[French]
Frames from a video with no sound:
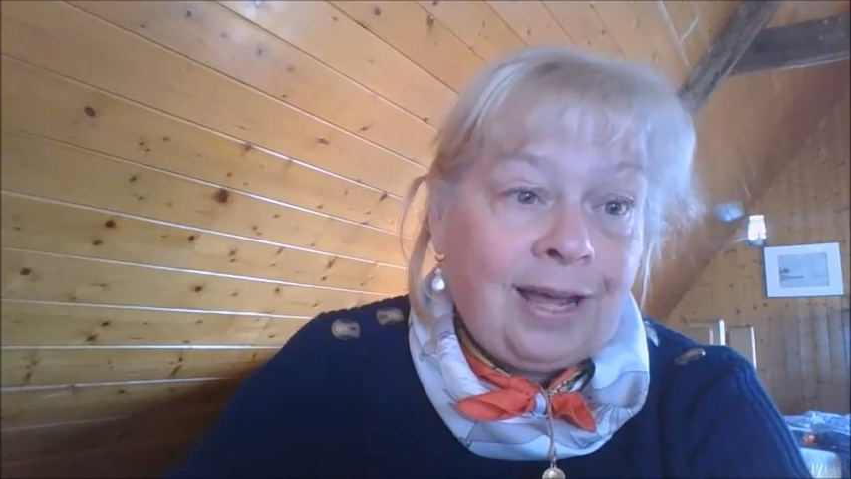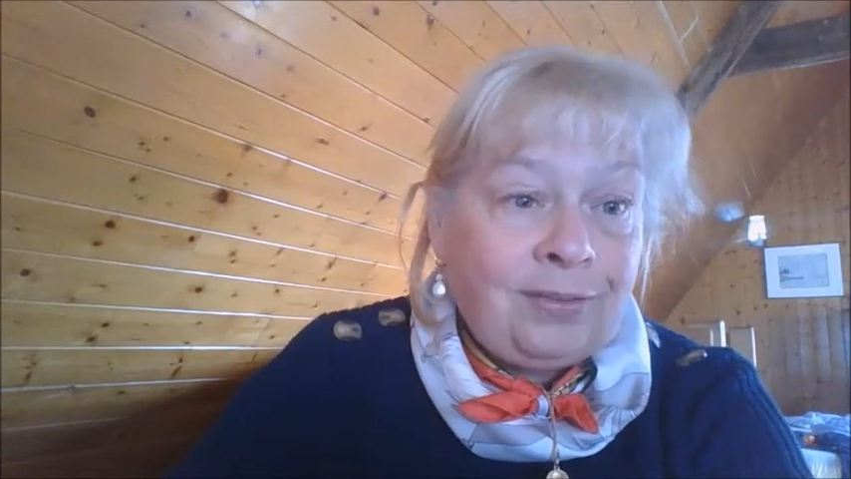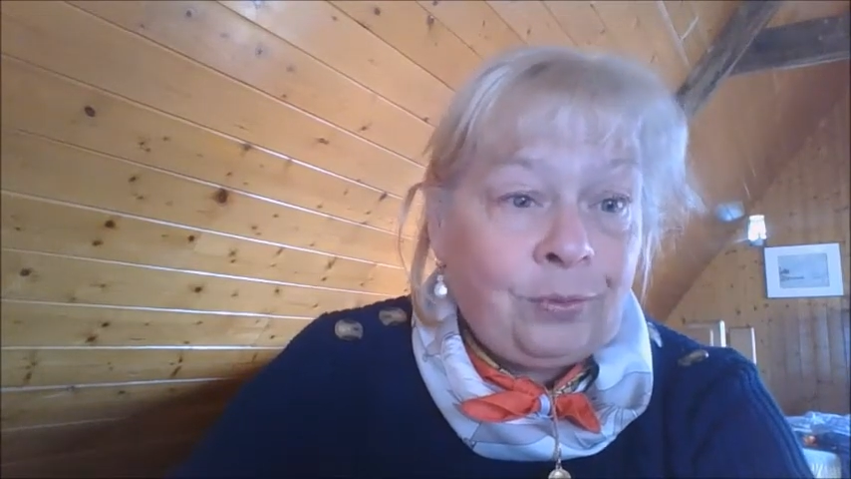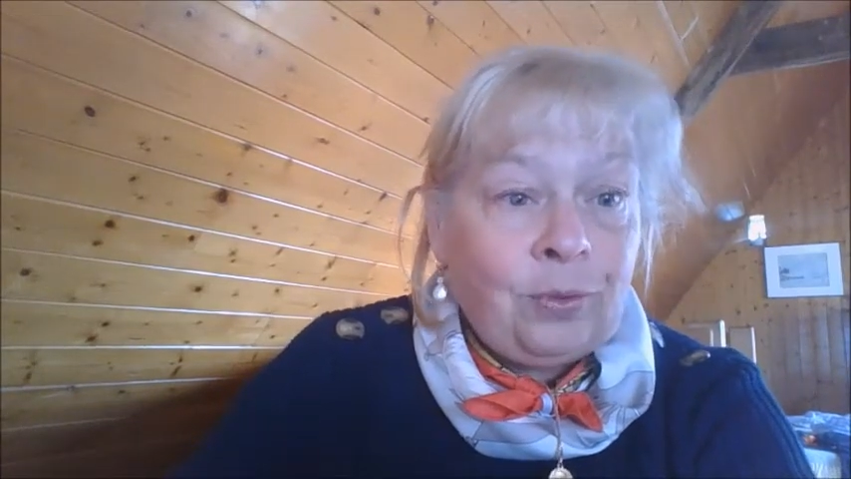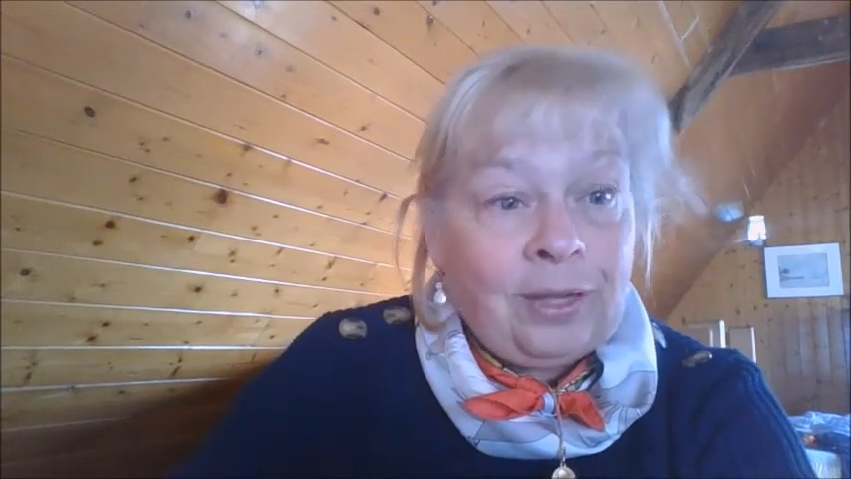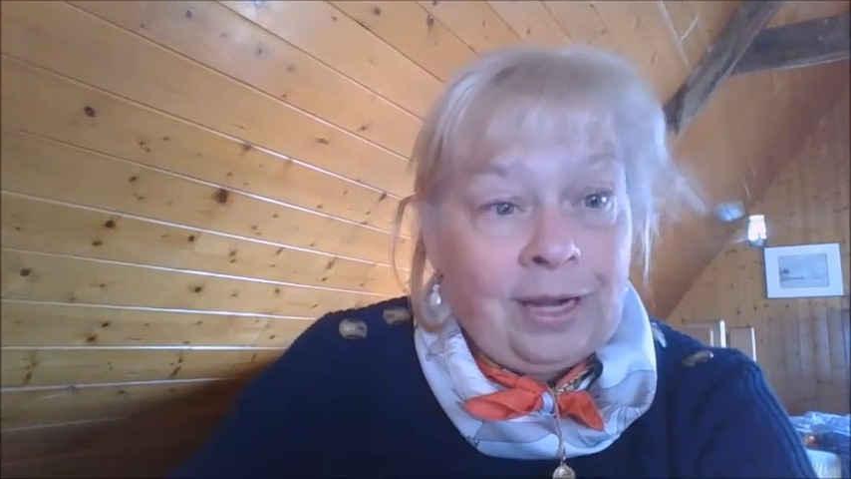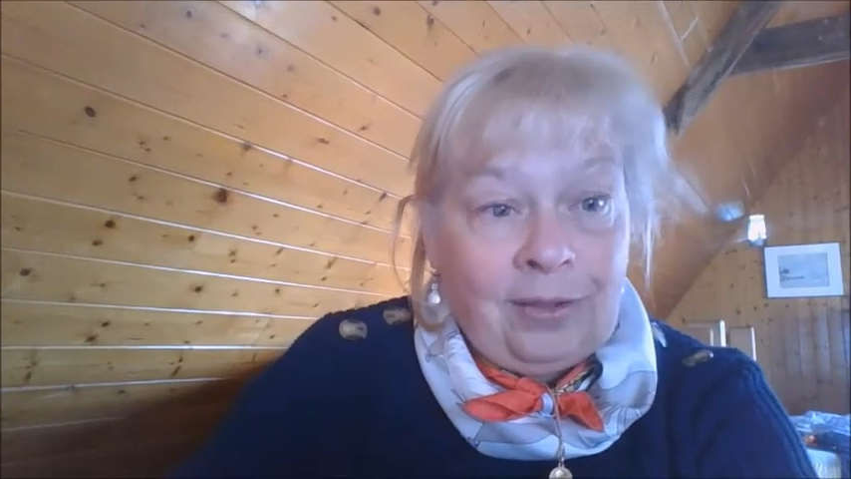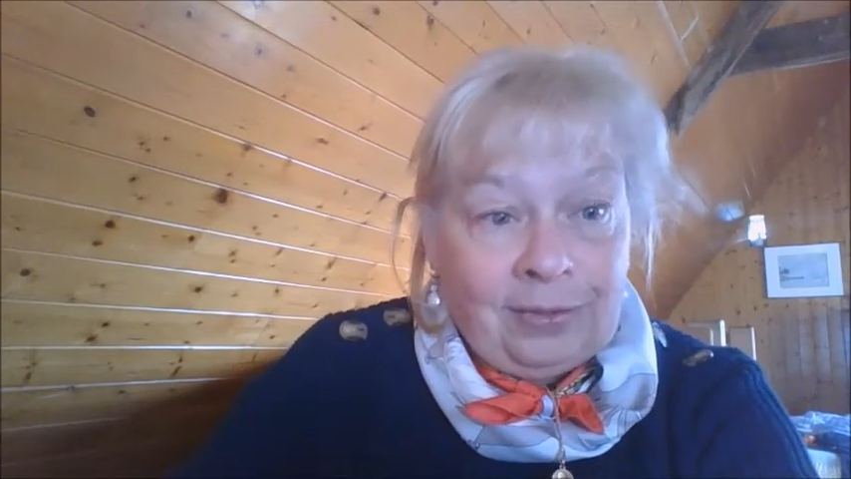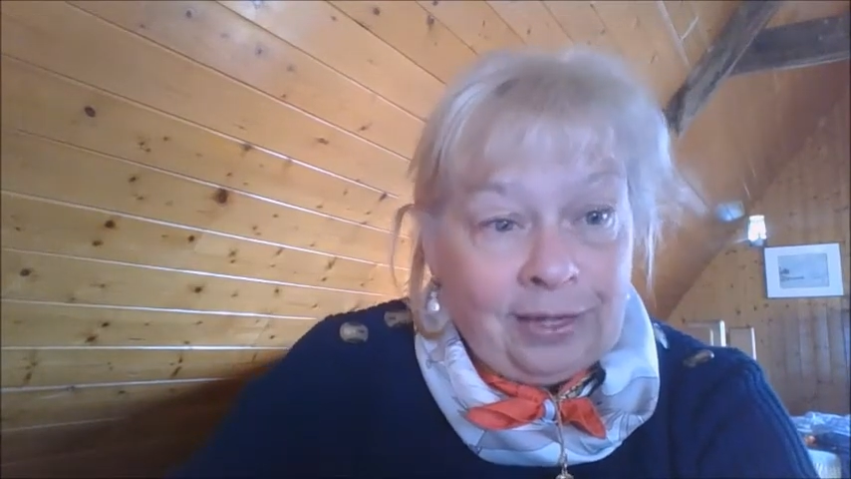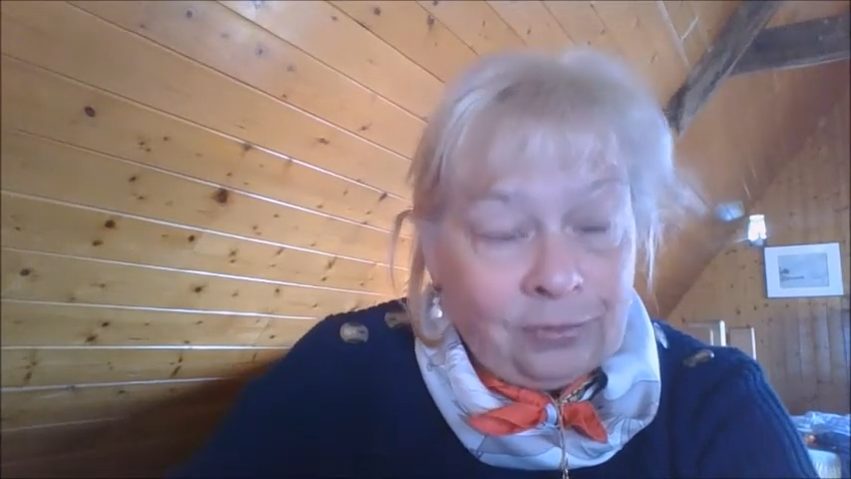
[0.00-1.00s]

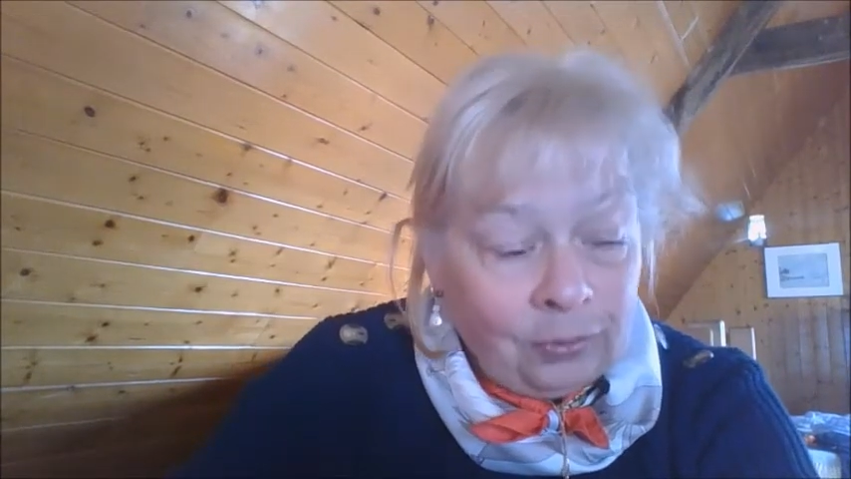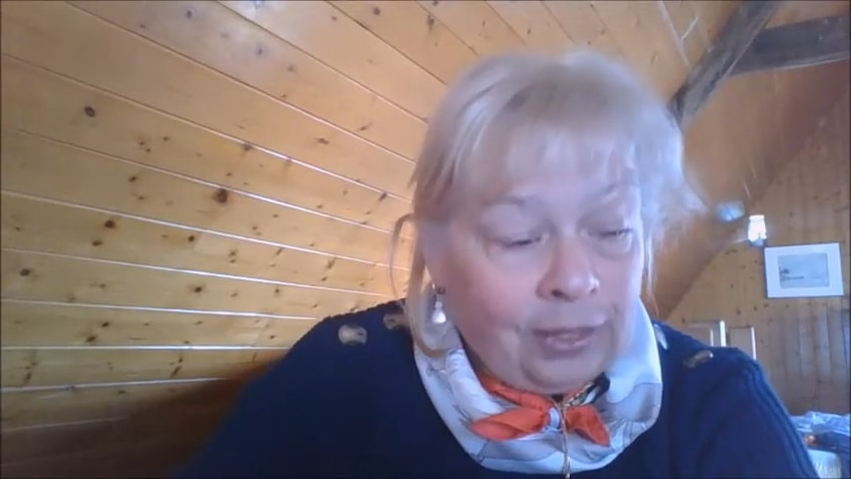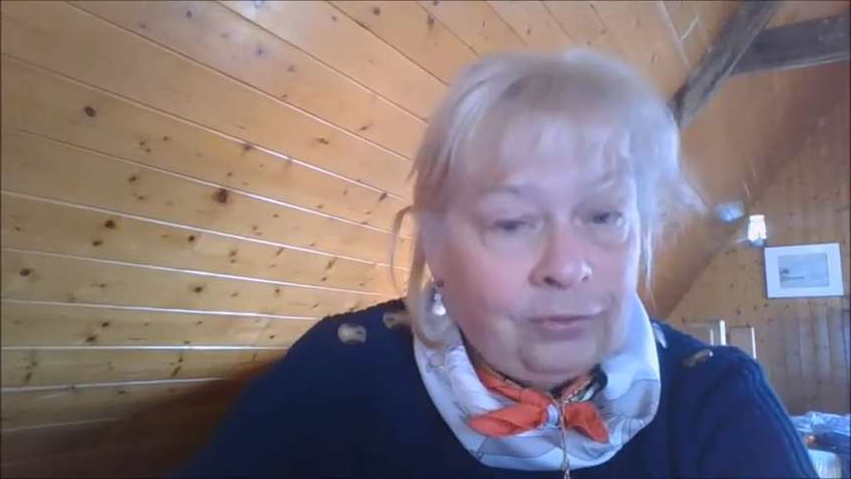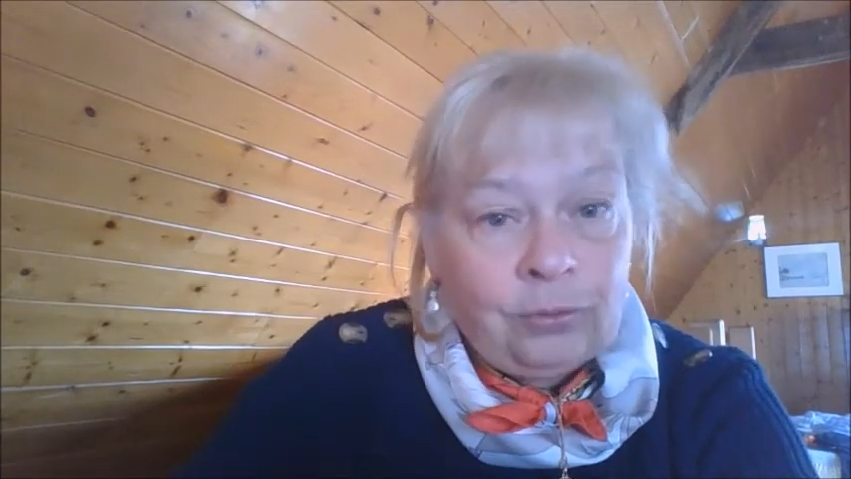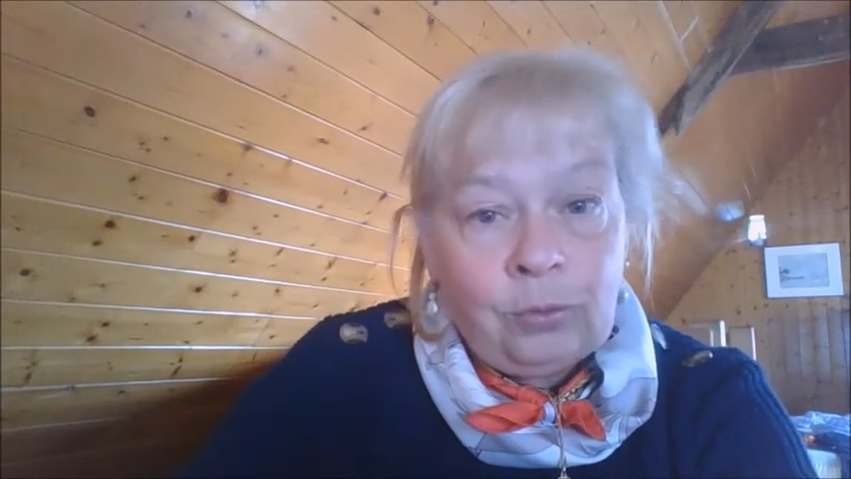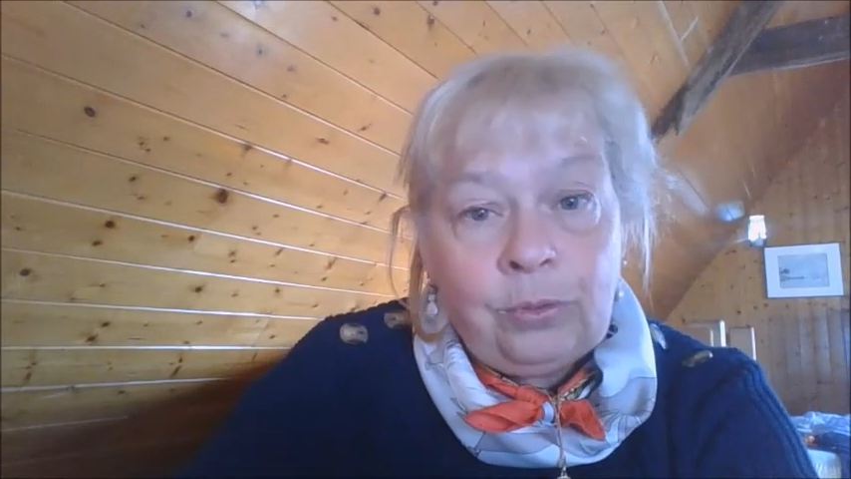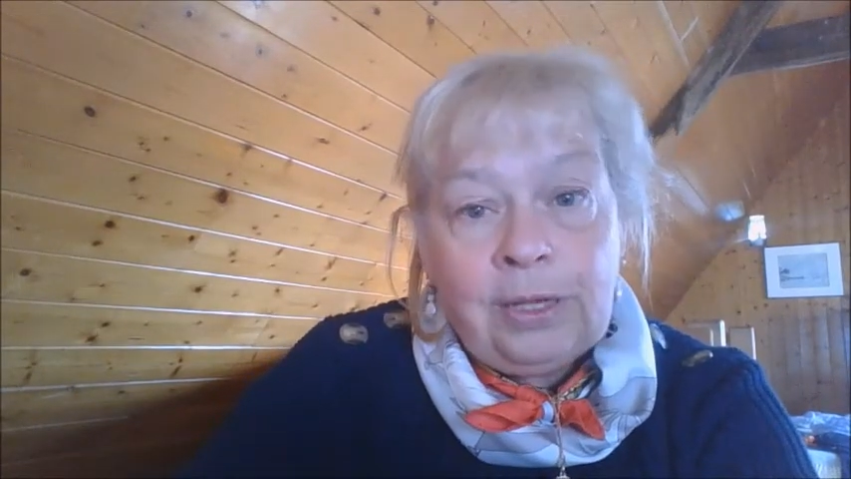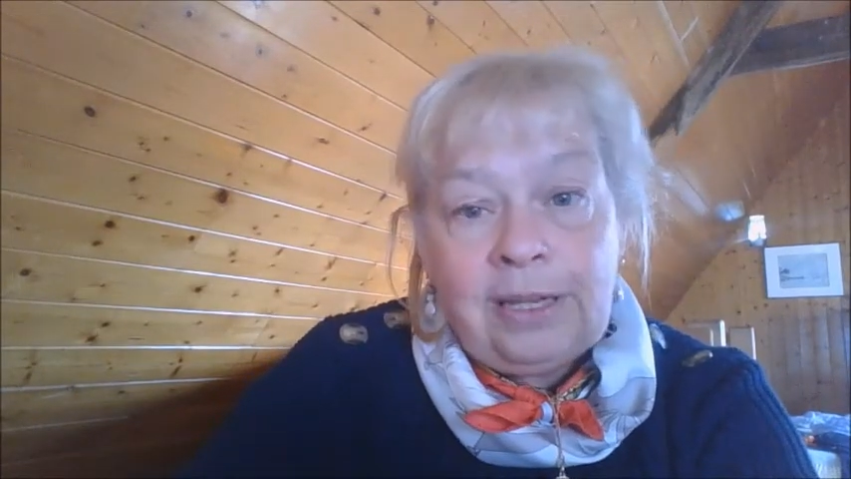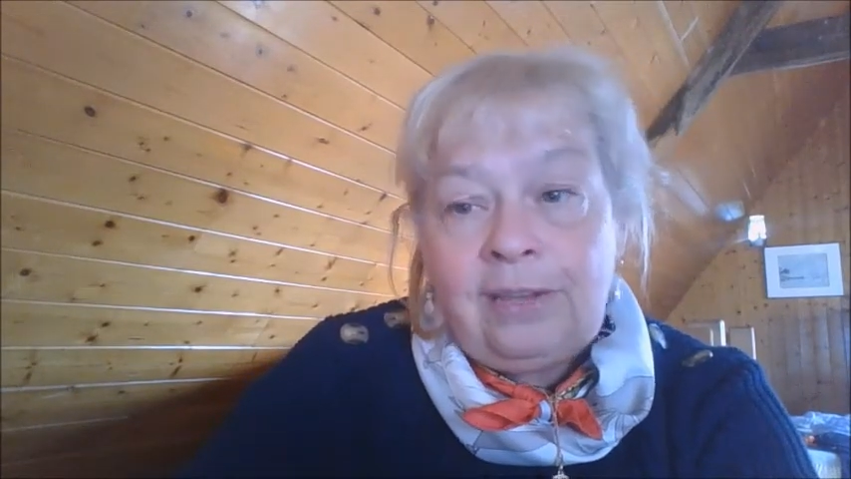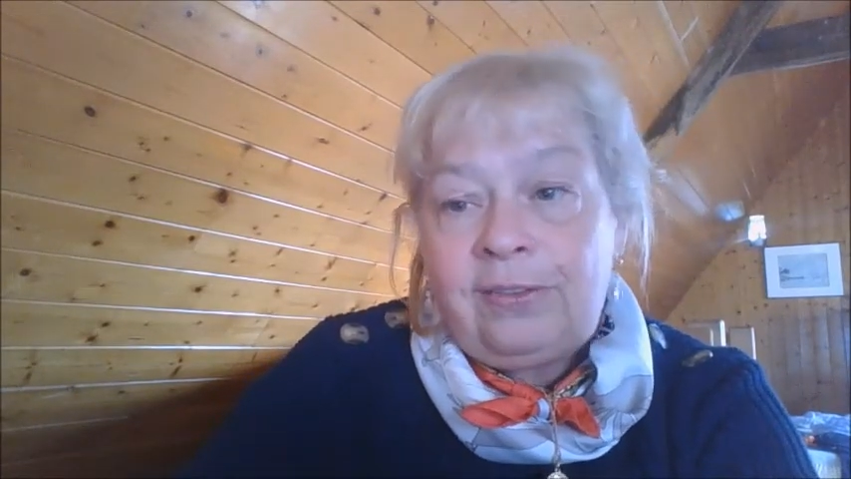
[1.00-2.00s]
résurrection du
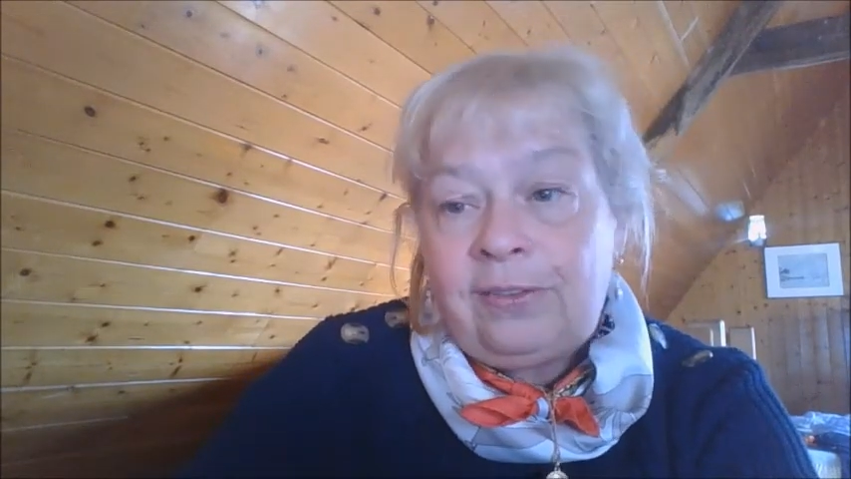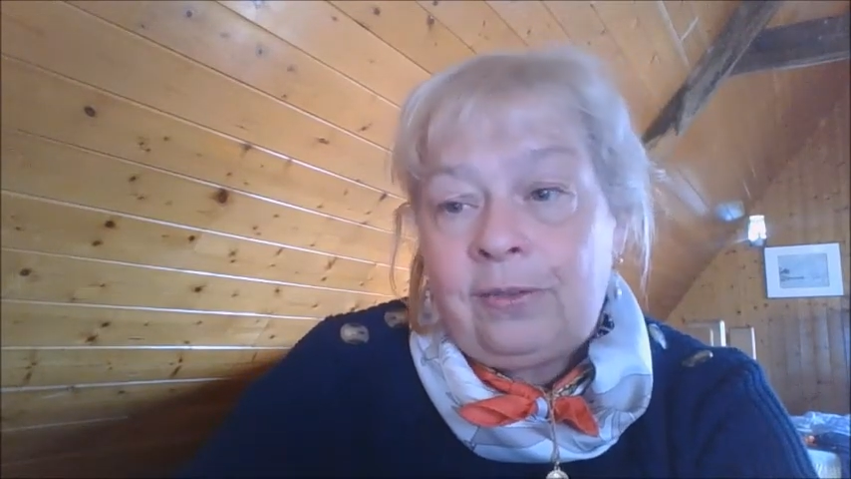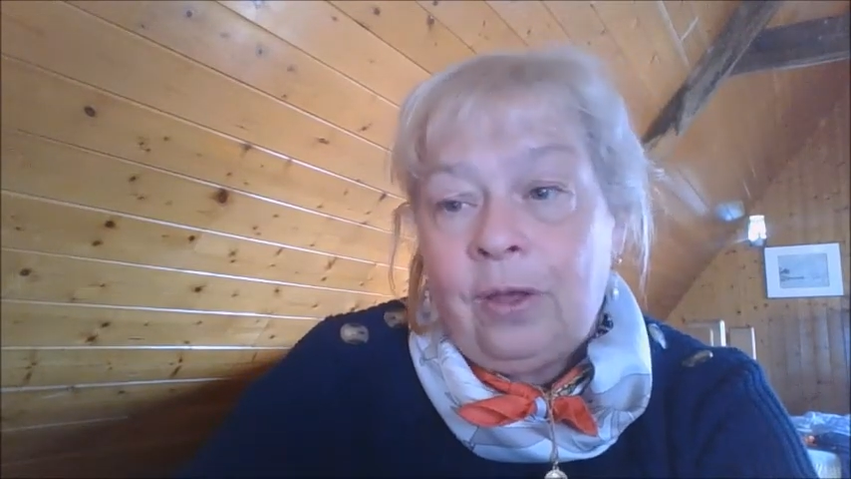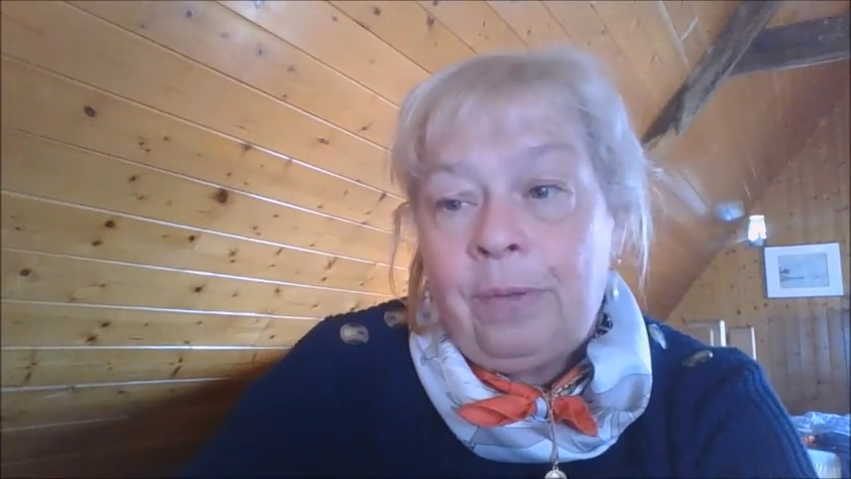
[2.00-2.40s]
Christ